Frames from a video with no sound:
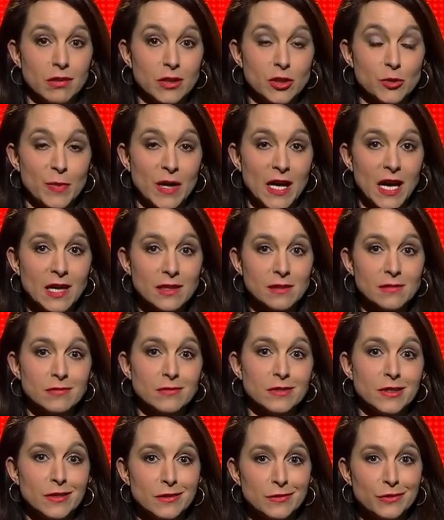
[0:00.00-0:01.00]
Ein
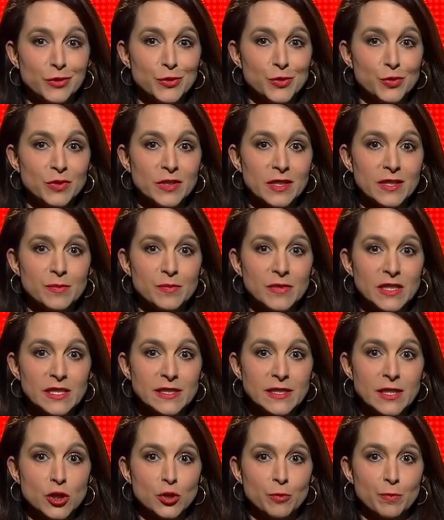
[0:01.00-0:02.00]
Spagat, den
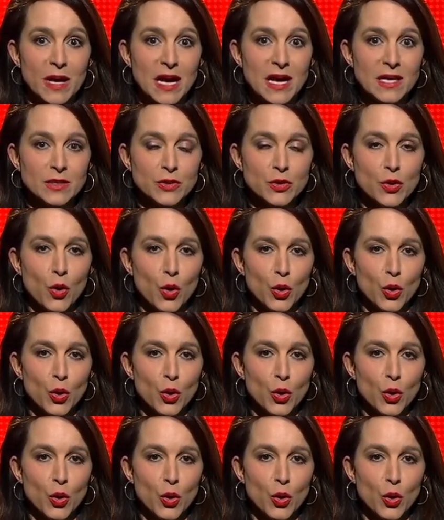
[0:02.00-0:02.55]
Gesundheitsminister Spahn